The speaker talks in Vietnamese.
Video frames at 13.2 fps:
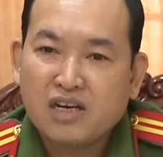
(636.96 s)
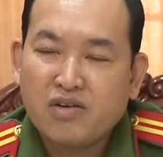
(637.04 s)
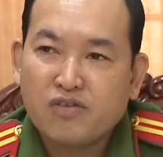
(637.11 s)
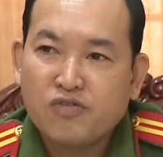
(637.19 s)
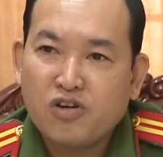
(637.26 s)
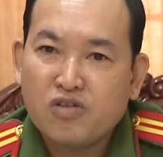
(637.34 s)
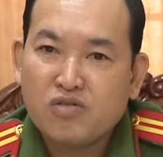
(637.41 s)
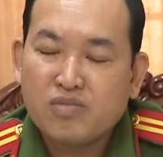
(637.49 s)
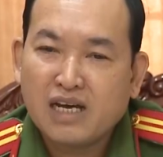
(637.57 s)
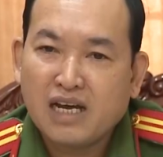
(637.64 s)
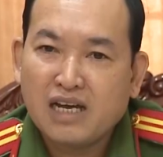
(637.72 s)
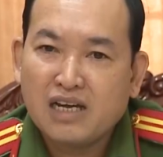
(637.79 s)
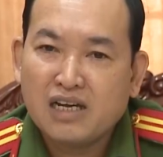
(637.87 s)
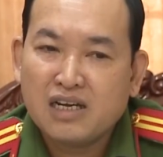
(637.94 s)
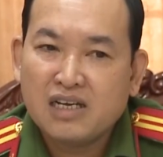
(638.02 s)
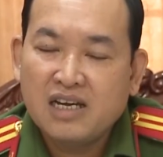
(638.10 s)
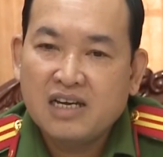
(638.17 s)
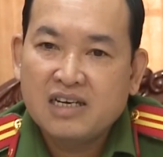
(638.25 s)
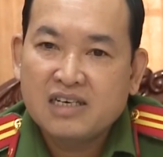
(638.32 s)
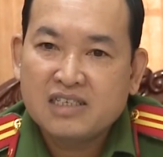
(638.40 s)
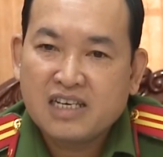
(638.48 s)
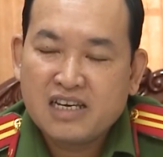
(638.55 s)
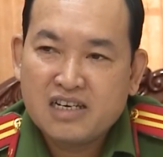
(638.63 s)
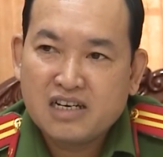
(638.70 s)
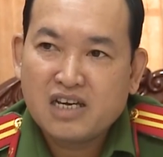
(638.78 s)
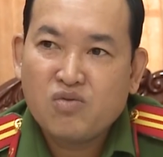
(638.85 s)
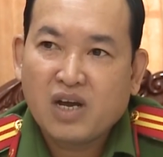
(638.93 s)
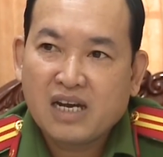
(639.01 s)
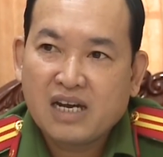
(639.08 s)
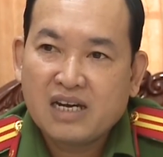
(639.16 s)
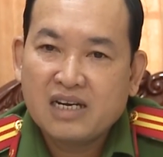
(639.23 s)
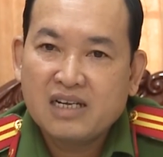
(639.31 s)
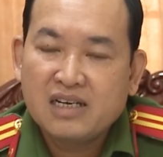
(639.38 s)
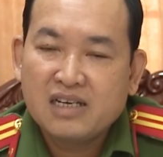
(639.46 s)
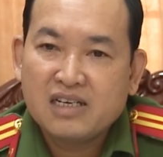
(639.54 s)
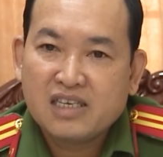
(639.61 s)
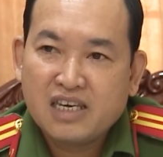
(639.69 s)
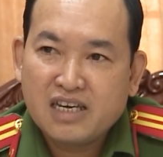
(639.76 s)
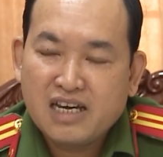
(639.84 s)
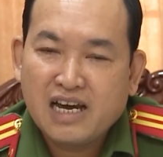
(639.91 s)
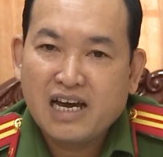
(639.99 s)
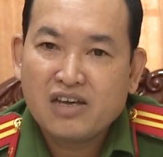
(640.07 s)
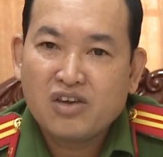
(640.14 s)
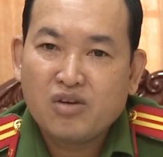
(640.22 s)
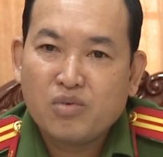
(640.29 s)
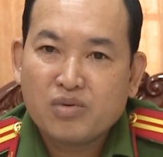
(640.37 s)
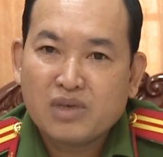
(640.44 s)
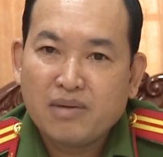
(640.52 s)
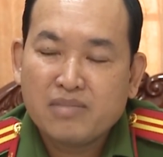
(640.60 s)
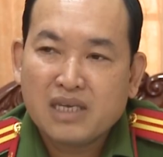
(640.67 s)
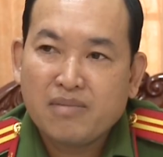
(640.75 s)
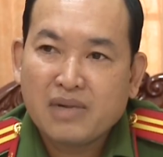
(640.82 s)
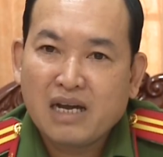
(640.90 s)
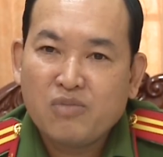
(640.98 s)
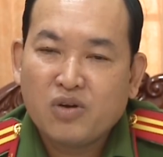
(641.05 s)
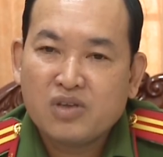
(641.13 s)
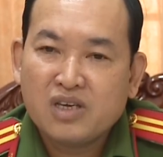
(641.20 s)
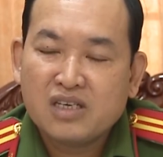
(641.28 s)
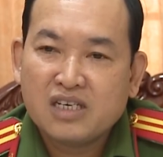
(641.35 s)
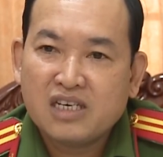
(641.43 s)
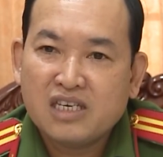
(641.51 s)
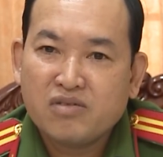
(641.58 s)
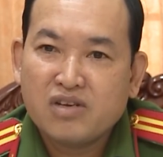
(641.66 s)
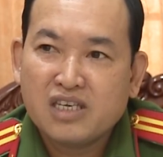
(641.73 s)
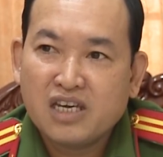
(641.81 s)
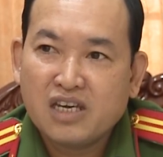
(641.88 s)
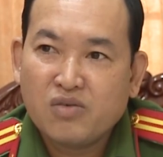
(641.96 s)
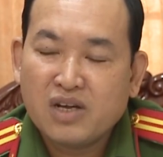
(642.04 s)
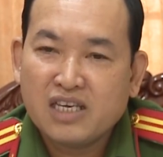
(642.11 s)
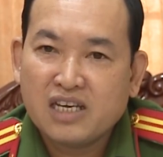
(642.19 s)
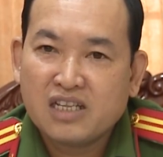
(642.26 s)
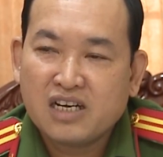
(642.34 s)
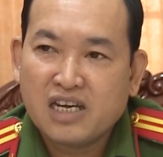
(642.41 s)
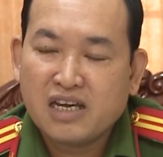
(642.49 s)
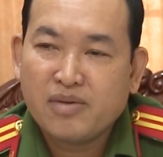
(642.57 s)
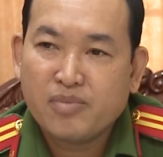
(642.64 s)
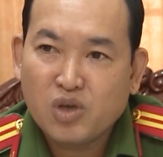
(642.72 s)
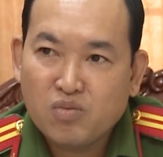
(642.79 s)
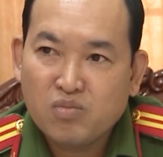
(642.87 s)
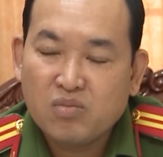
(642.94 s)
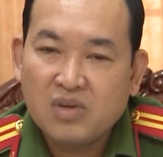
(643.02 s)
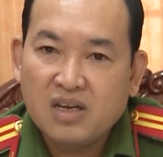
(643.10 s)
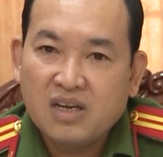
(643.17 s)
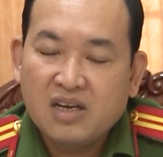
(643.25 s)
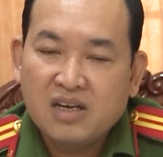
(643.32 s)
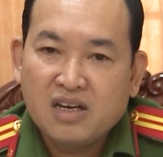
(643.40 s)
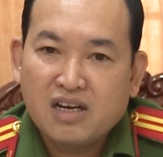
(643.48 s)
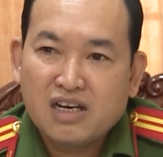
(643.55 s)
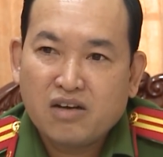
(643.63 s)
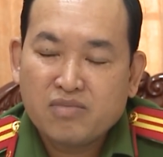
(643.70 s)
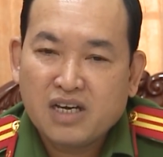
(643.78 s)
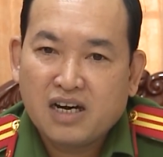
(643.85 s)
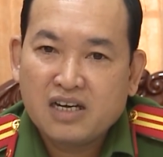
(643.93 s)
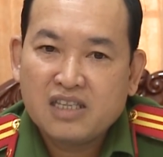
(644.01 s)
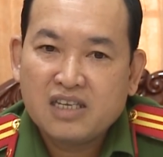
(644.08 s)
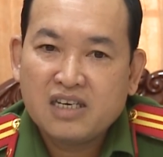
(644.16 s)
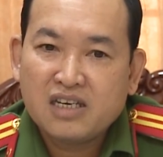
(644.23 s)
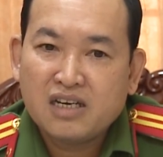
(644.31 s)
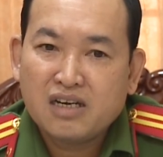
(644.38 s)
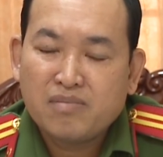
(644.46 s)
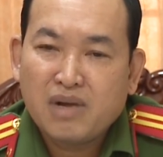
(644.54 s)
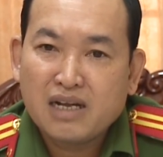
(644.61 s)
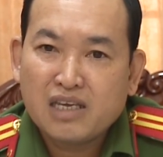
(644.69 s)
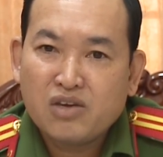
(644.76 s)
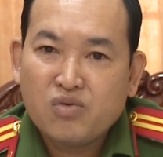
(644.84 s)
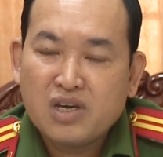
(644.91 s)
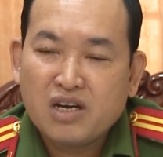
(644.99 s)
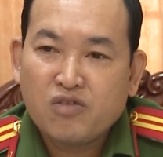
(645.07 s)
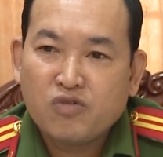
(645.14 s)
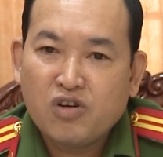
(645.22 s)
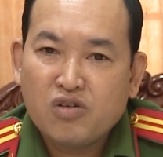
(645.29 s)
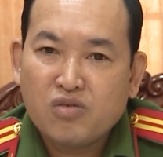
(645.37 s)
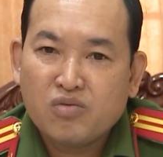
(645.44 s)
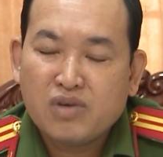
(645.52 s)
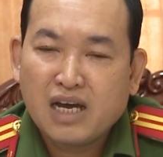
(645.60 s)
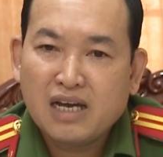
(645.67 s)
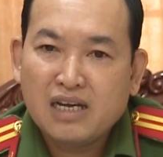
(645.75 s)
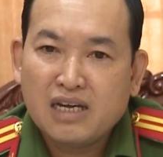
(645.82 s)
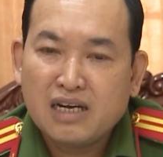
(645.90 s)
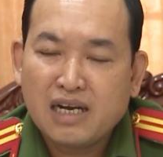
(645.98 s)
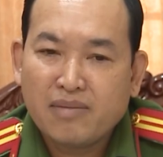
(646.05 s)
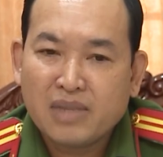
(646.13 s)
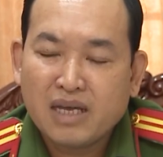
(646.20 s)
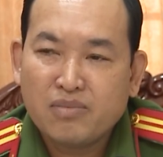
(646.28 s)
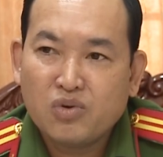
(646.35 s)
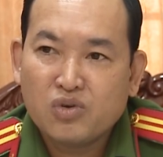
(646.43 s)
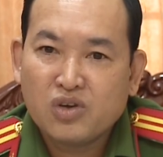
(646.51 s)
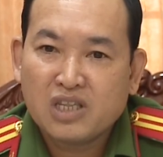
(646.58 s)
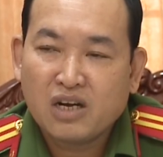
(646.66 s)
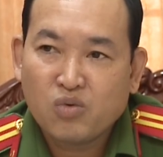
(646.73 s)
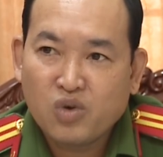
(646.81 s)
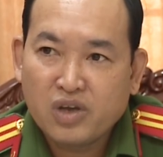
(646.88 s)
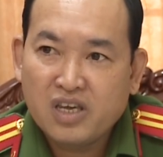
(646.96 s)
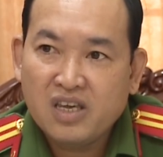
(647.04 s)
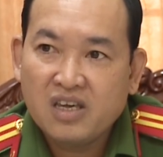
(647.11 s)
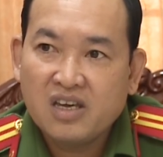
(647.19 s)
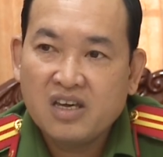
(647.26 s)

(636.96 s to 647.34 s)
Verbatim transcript: Công an phố cũng đã xây dựng kế hoạch triển khai cho 100% cán bộ chiến sĩ trong đơn vị quán triệt thực hiện nghiêm túc. Đồng thời thì à, ban chỉ huy công an phố cũng đã làm tham mưu cho thành ủy,